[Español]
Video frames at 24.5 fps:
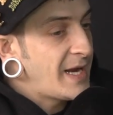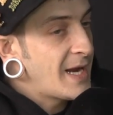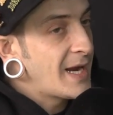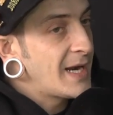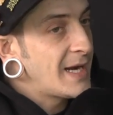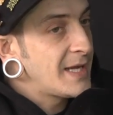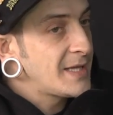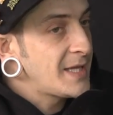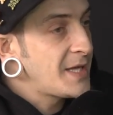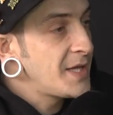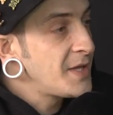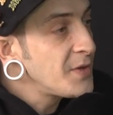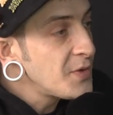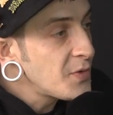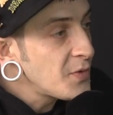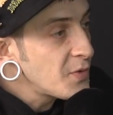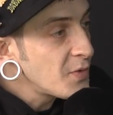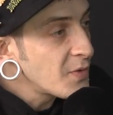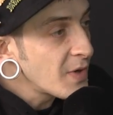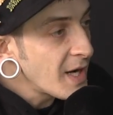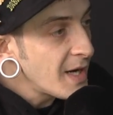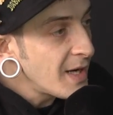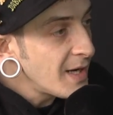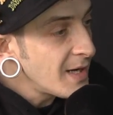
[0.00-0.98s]
pillan la
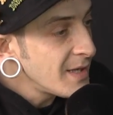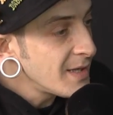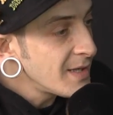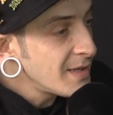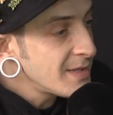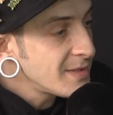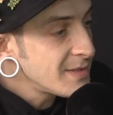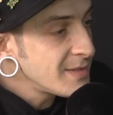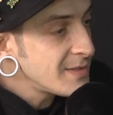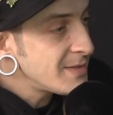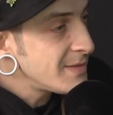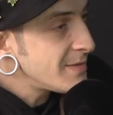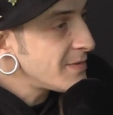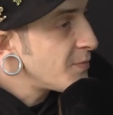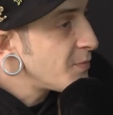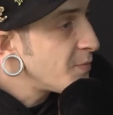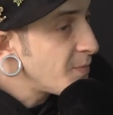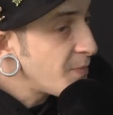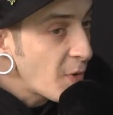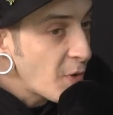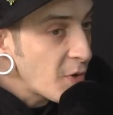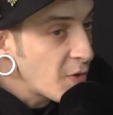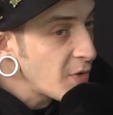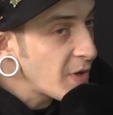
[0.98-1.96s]
tintura,
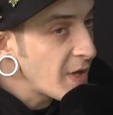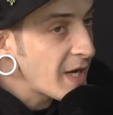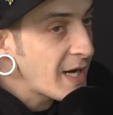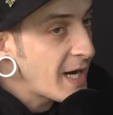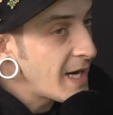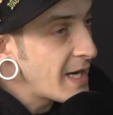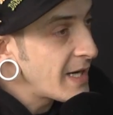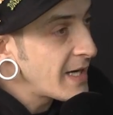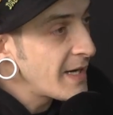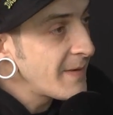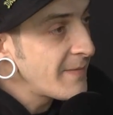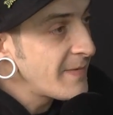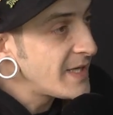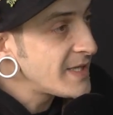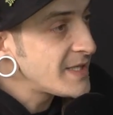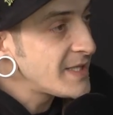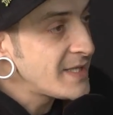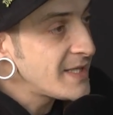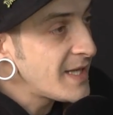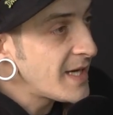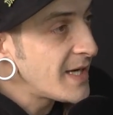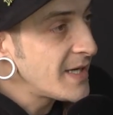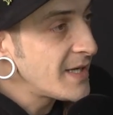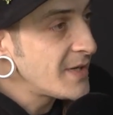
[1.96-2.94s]
un poco de
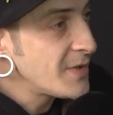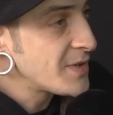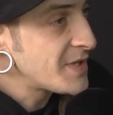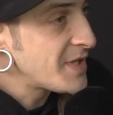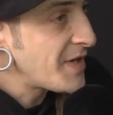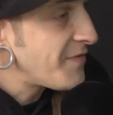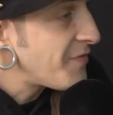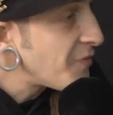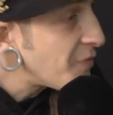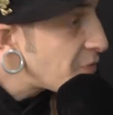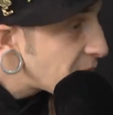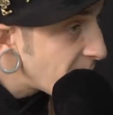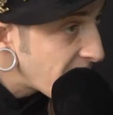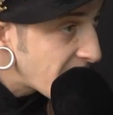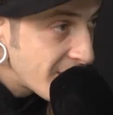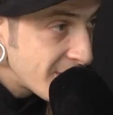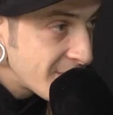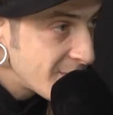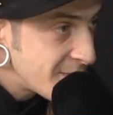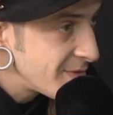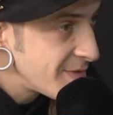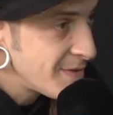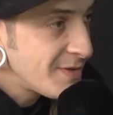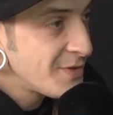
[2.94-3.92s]
cannabis y tal, o se
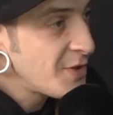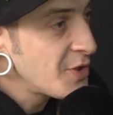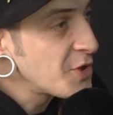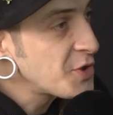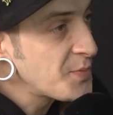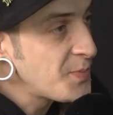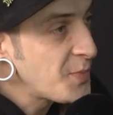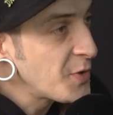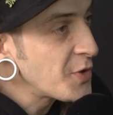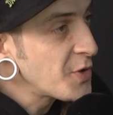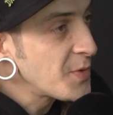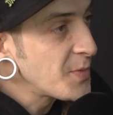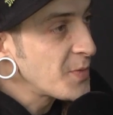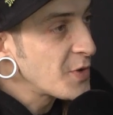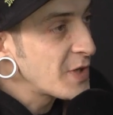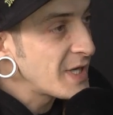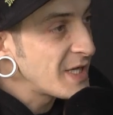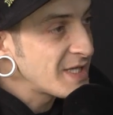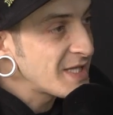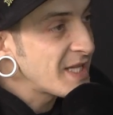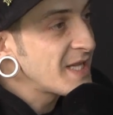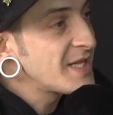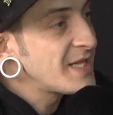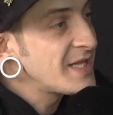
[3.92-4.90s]
fuman dos porros
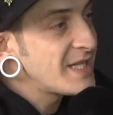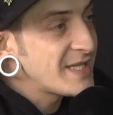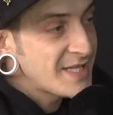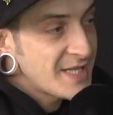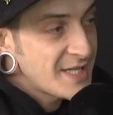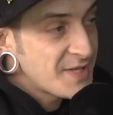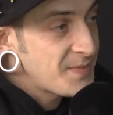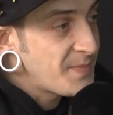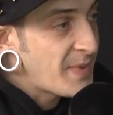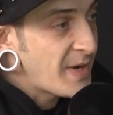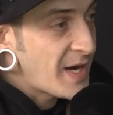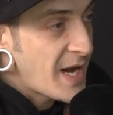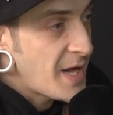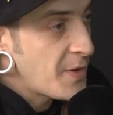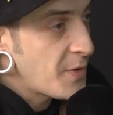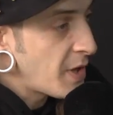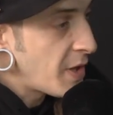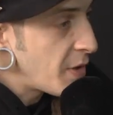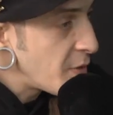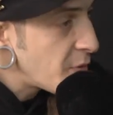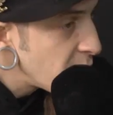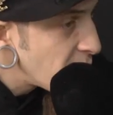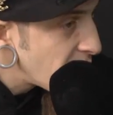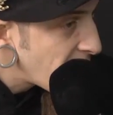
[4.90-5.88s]
porque están
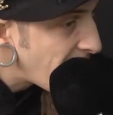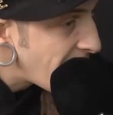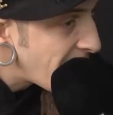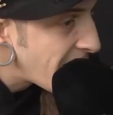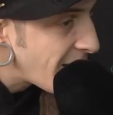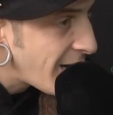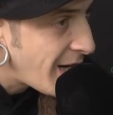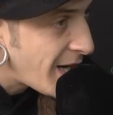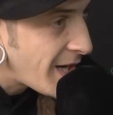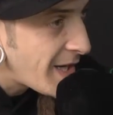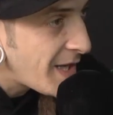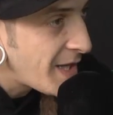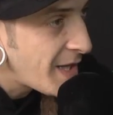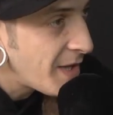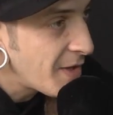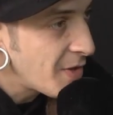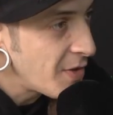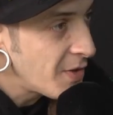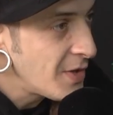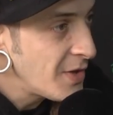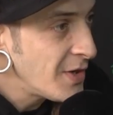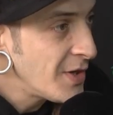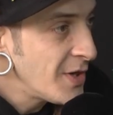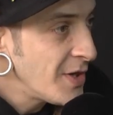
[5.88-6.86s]
desesperados, que nunca han
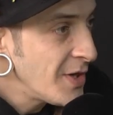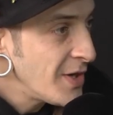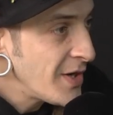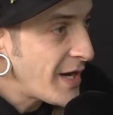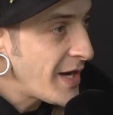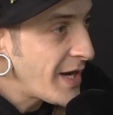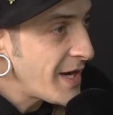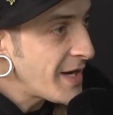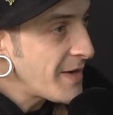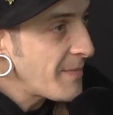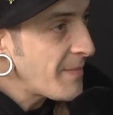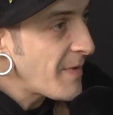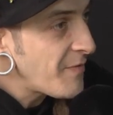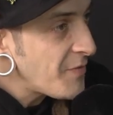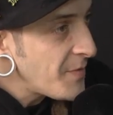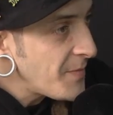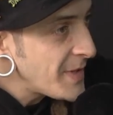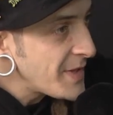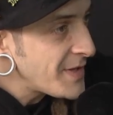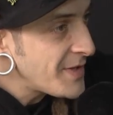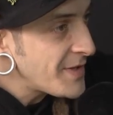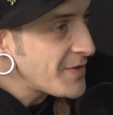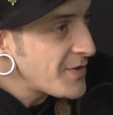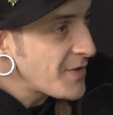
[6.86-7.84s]
querido, quieren, más
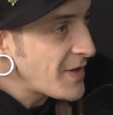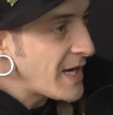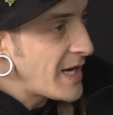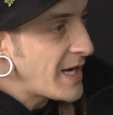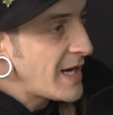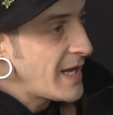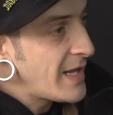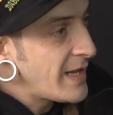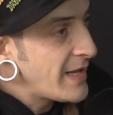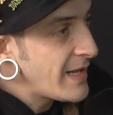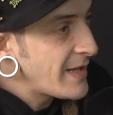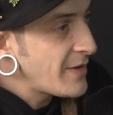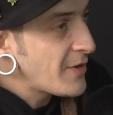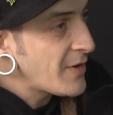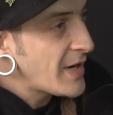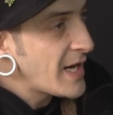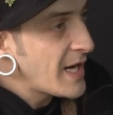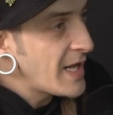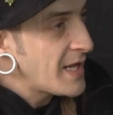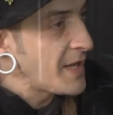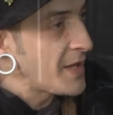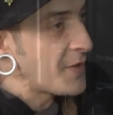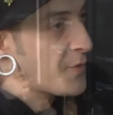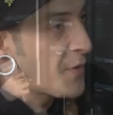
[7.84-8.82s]
fumate de dos caladas, dos
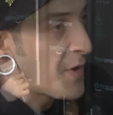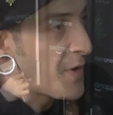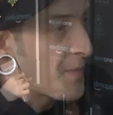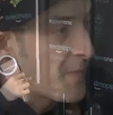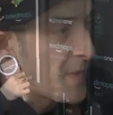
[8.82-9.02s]
caladas